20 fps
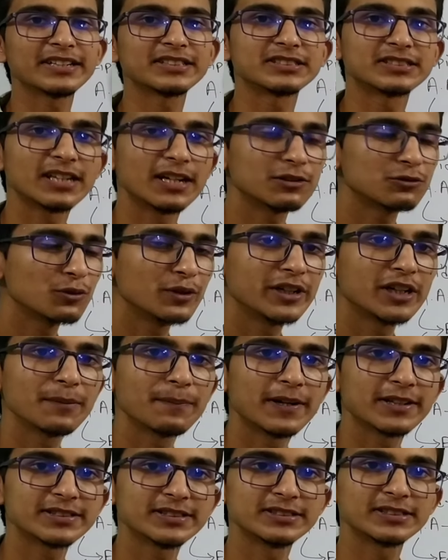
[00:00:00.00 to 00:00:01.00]
এক্সট্রা টোয়েন্টি
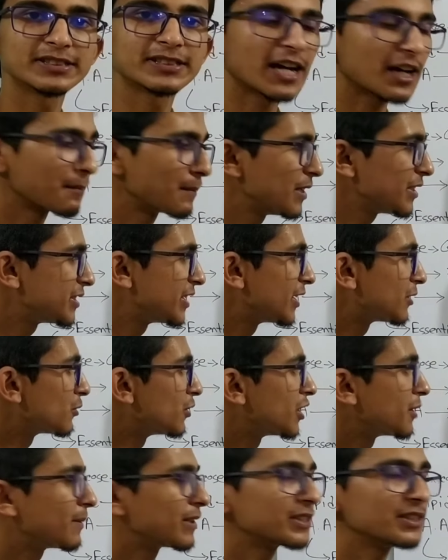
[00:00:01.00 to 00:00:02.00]
পার্সেন্ট যে থাকবে সেই
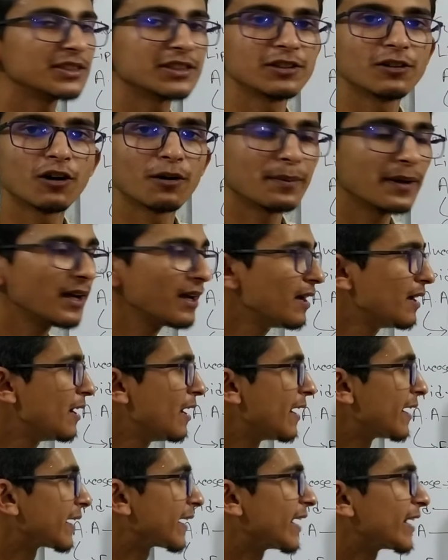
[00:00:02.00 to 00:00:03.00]
টোয়েন্টি পার্সেন্ট কী হবে
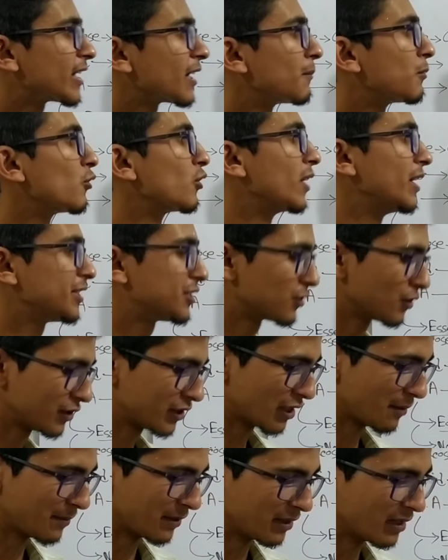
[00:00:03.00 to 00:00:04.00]
ক্যাটাবলাইজড হয়ে
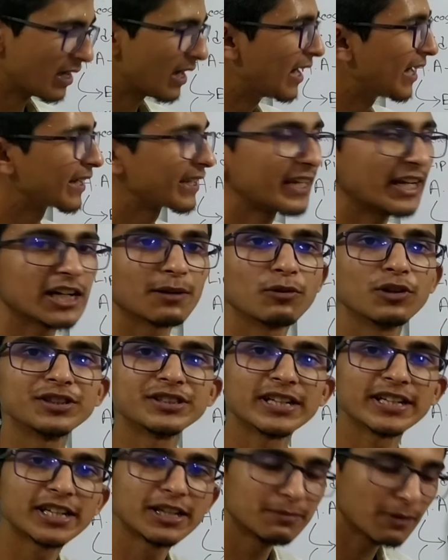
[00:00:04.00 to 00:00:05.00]
যাবে আর
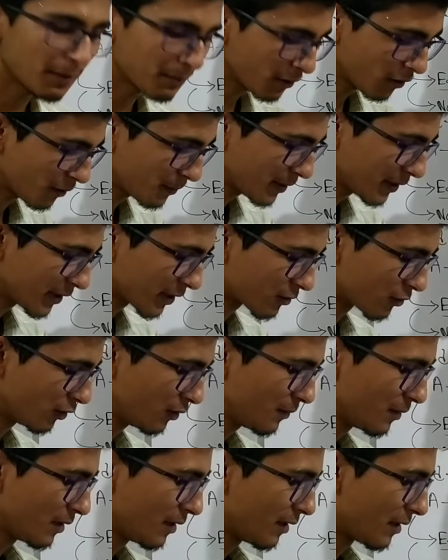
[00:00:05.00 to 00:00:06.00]
ক্যাটাবলাইজটা কীভাবে হবে দেখো
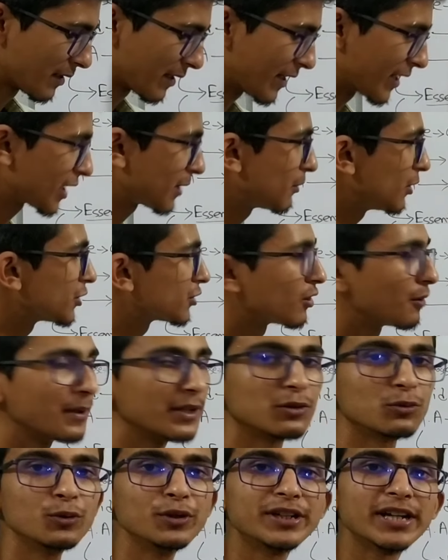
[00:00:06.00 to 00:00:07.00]
ক্যাটাবলাইজ হবে
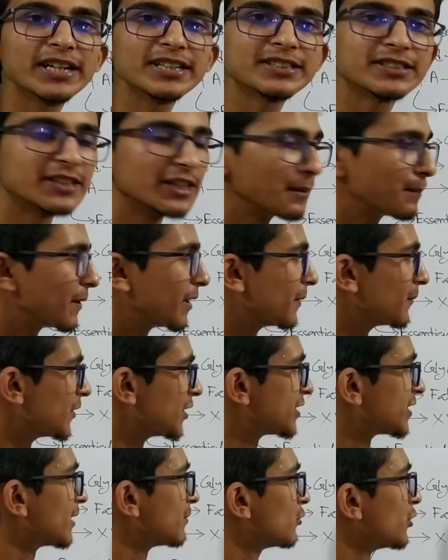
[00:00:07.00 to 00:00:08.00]
দুইটা স্টেপে
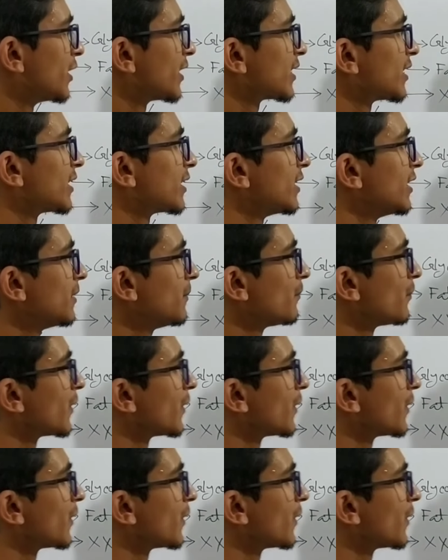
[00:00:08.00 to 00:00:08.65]
স্টেপ দুইটা কী কী